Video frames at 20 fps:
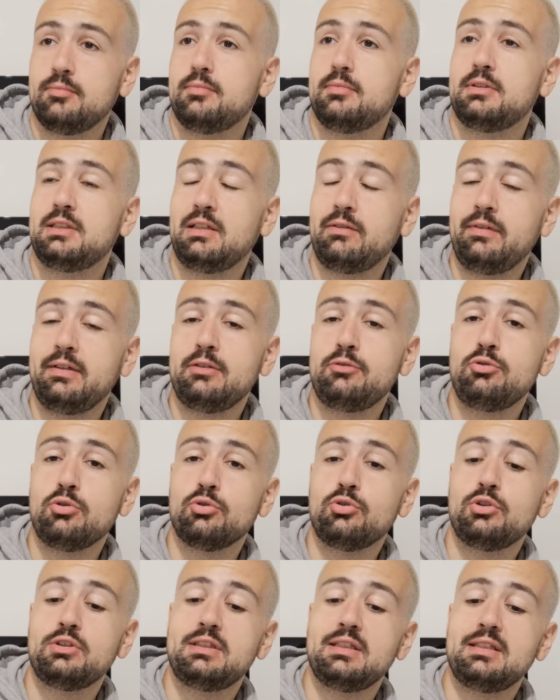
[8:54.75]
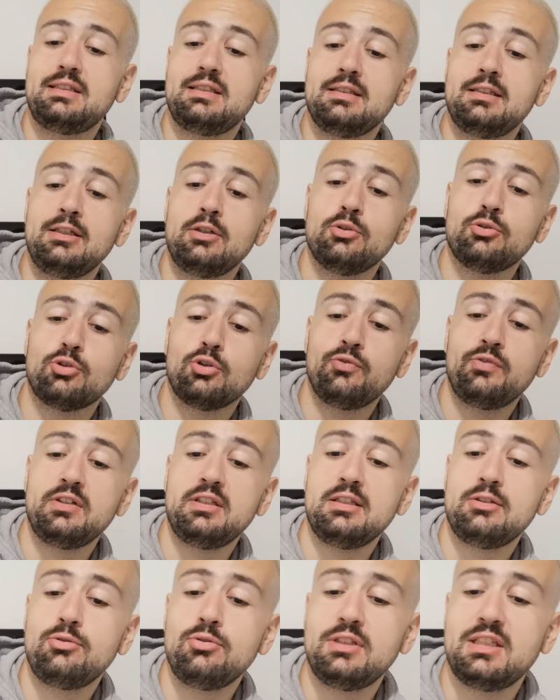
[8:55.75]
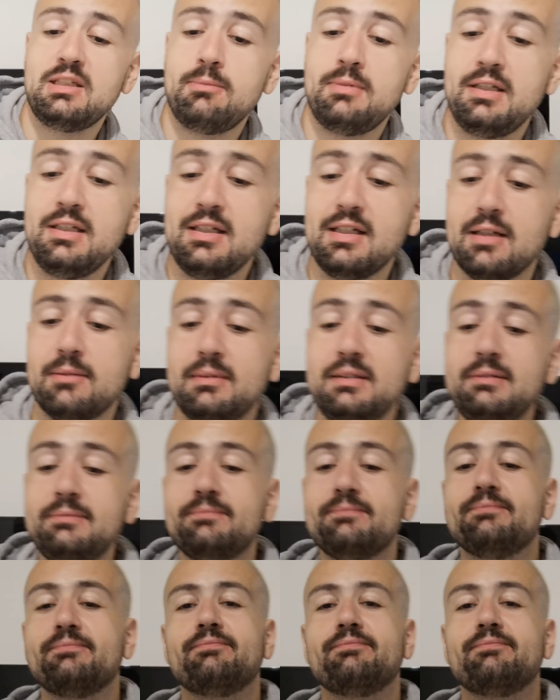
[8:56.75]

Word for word: ça va être dur de se décider entre Vinicius et Bellingham. Hein.